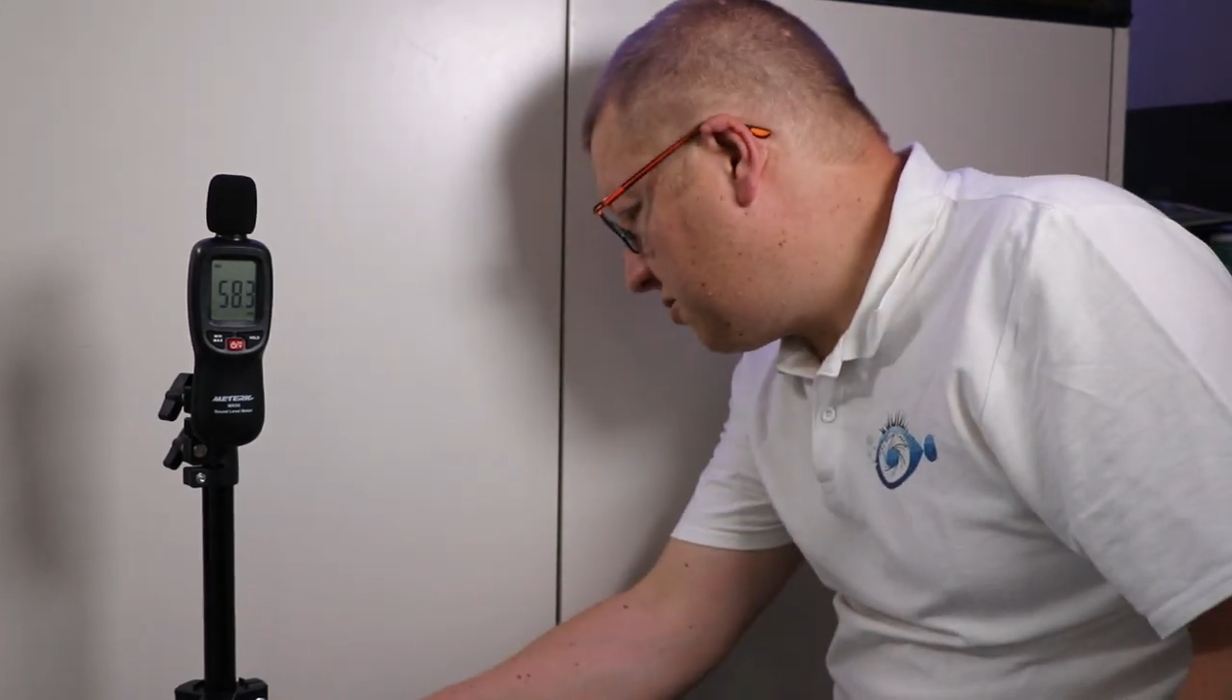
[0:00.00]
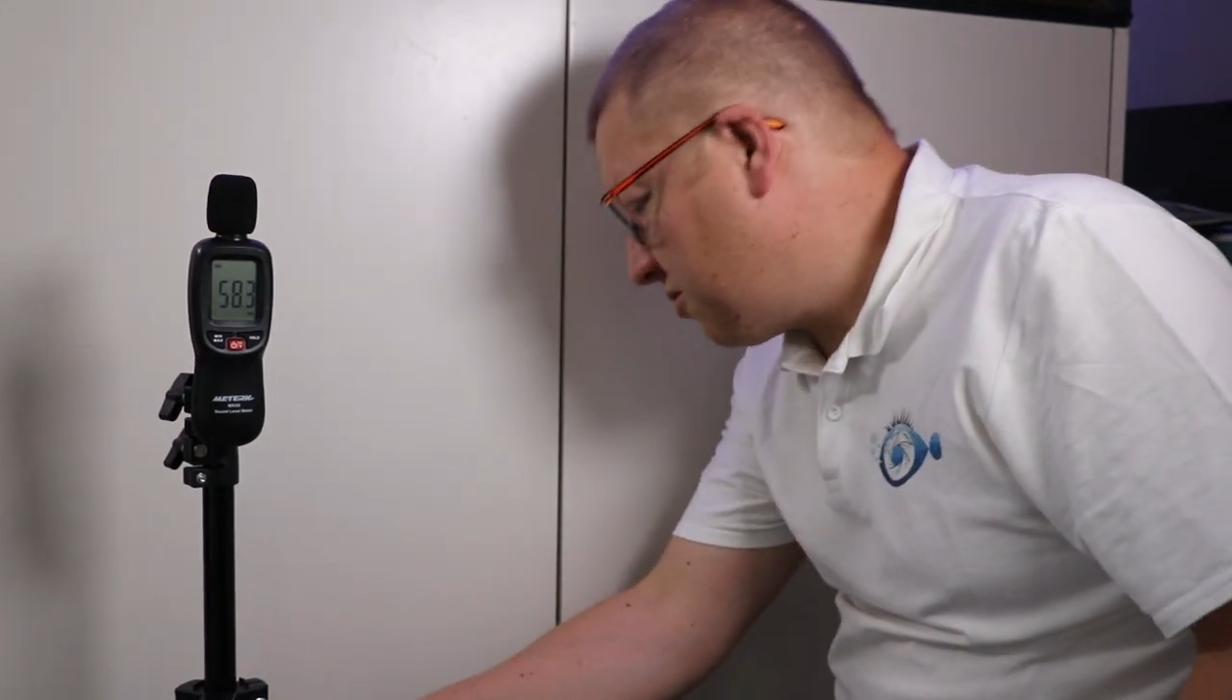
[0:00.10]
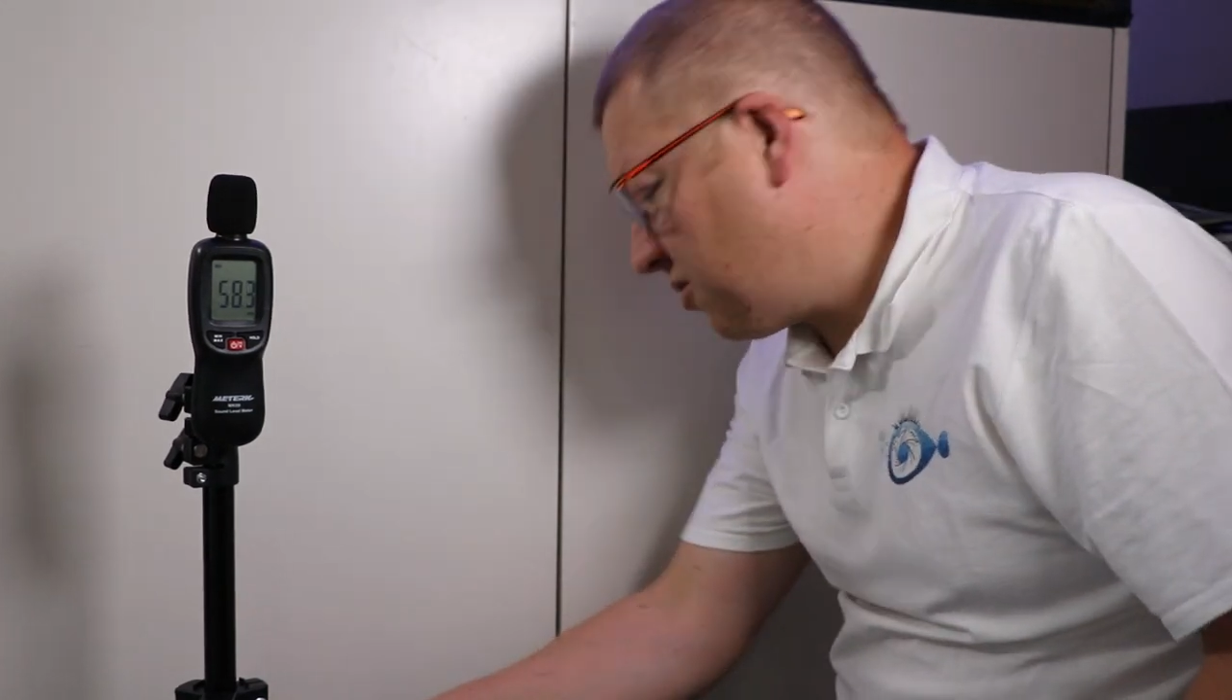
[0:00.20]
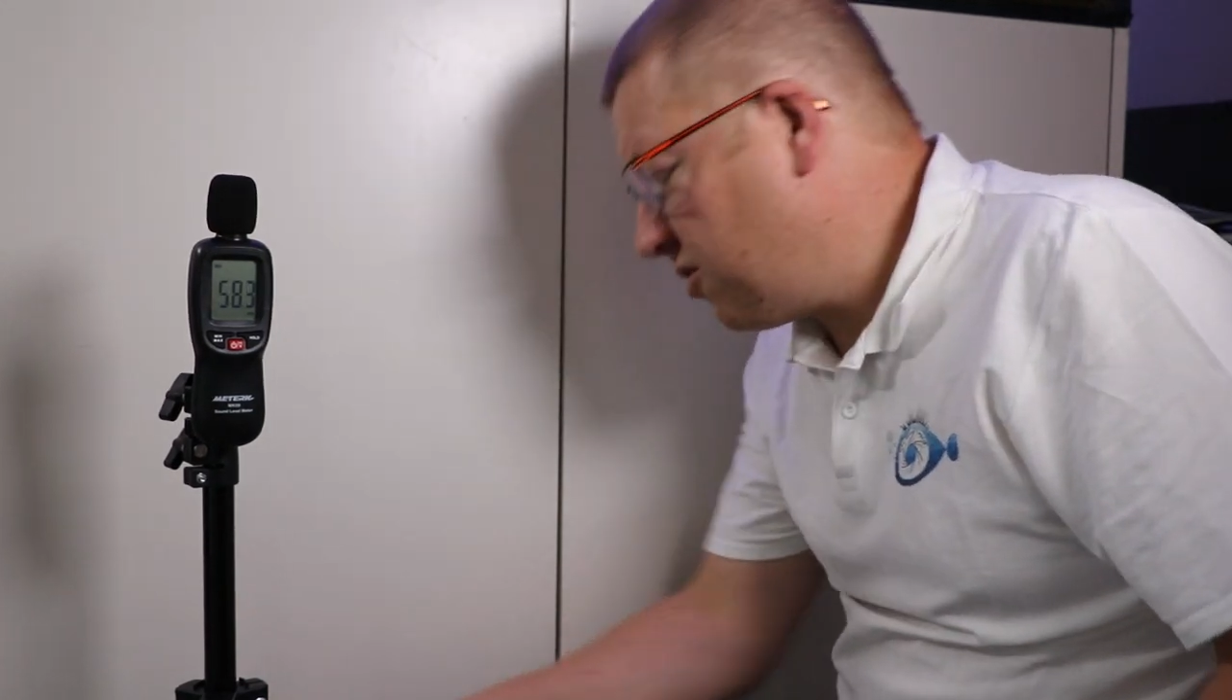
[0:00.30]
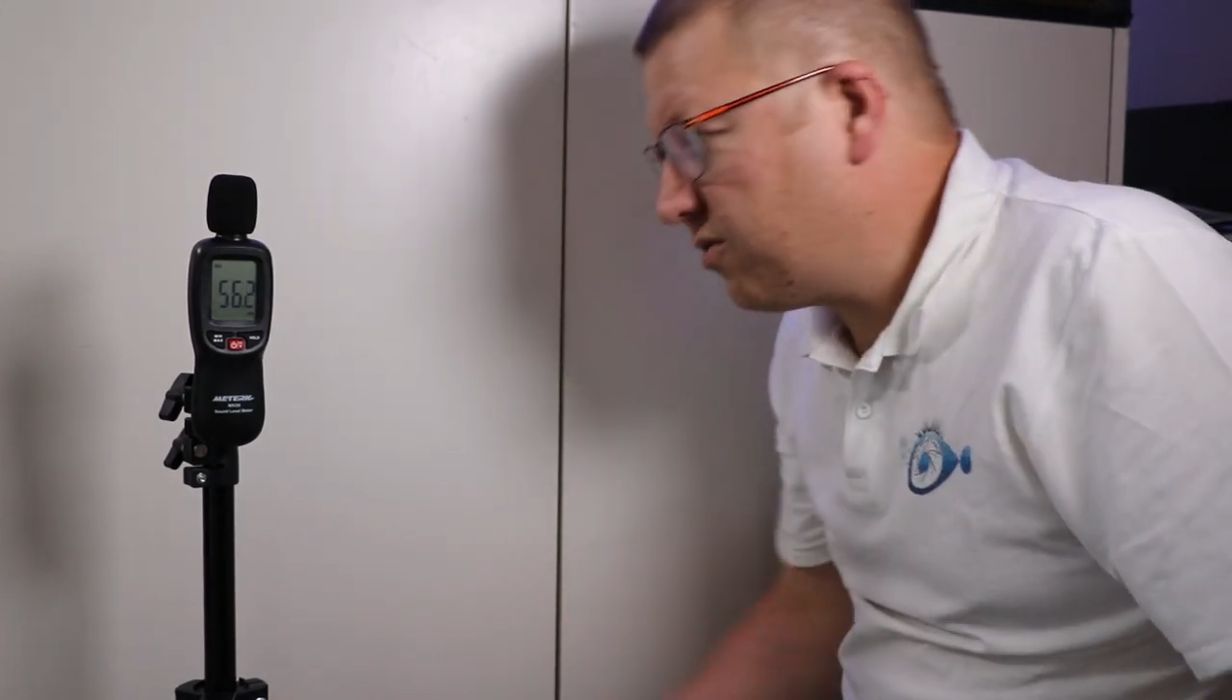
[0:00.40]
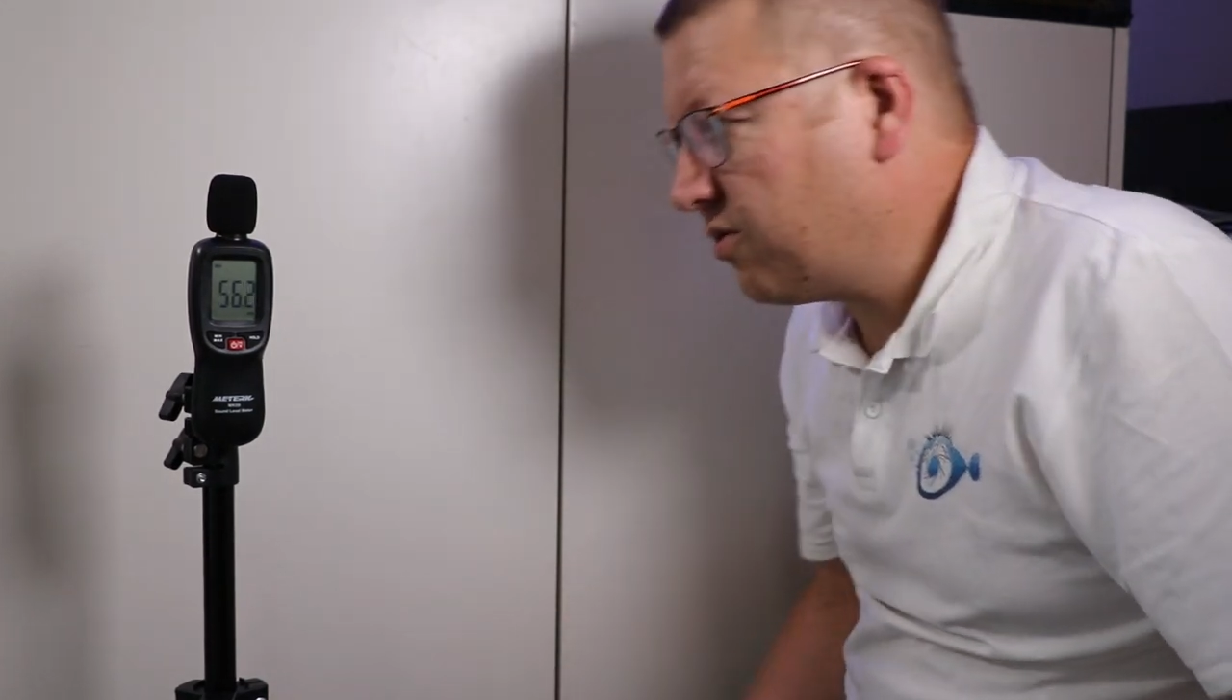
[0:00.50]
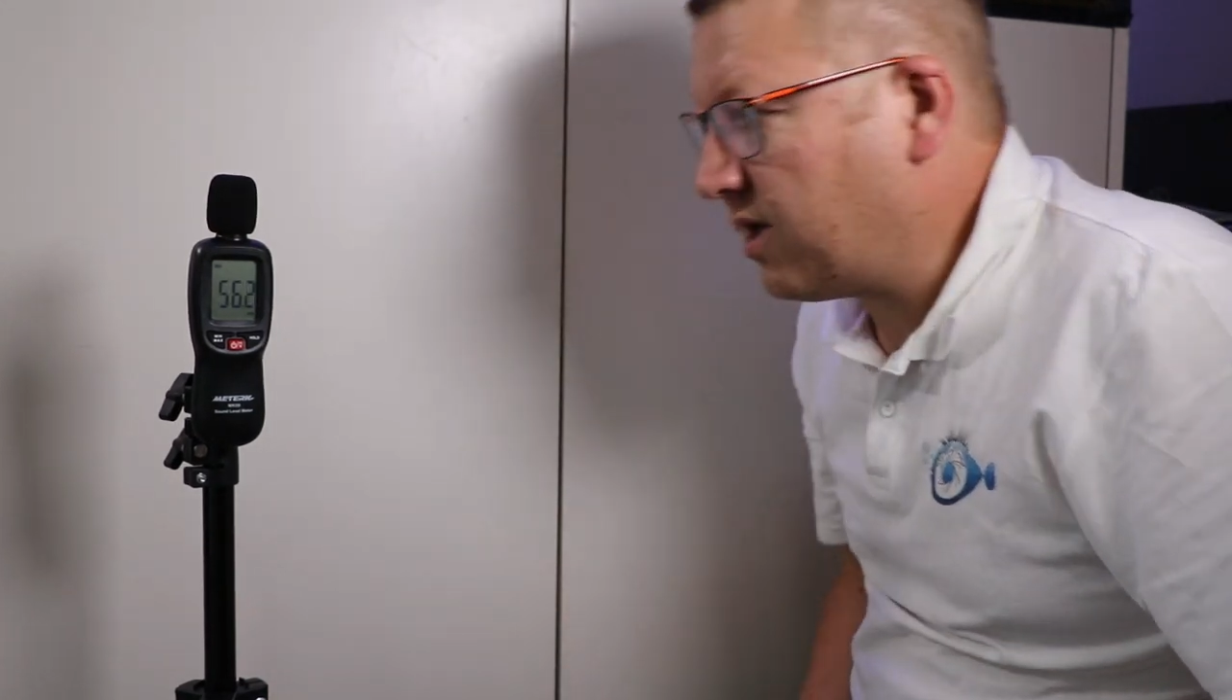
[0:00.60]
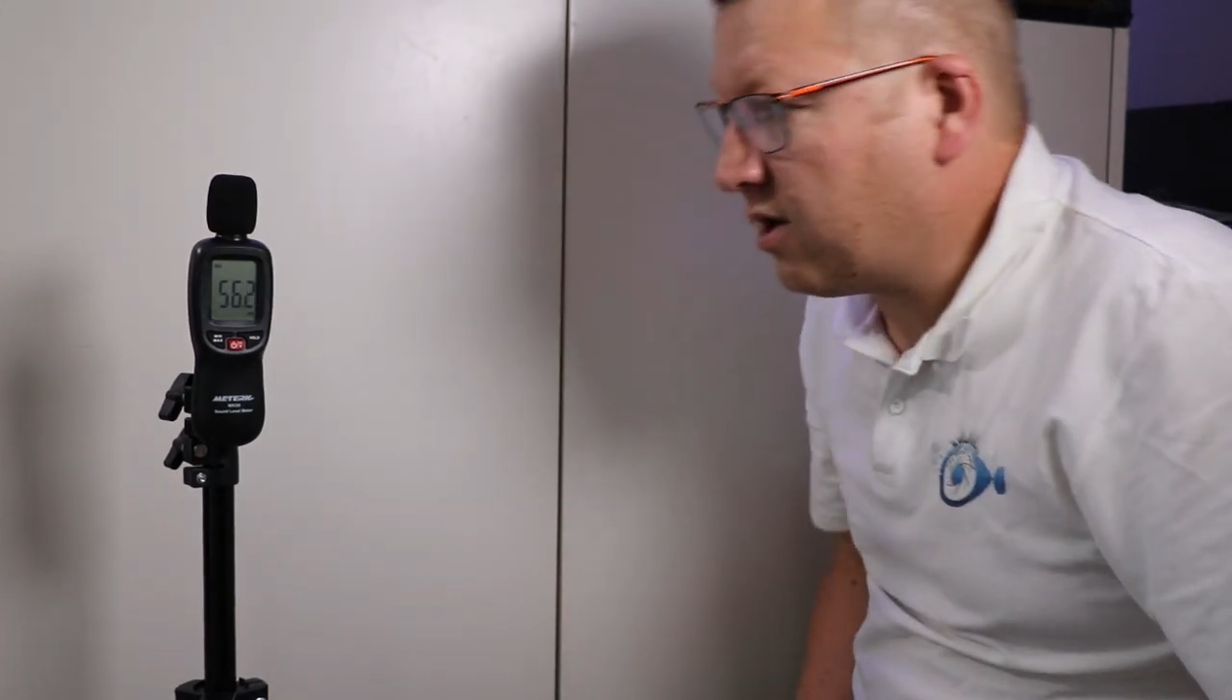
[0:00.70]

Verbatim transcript: contre le truc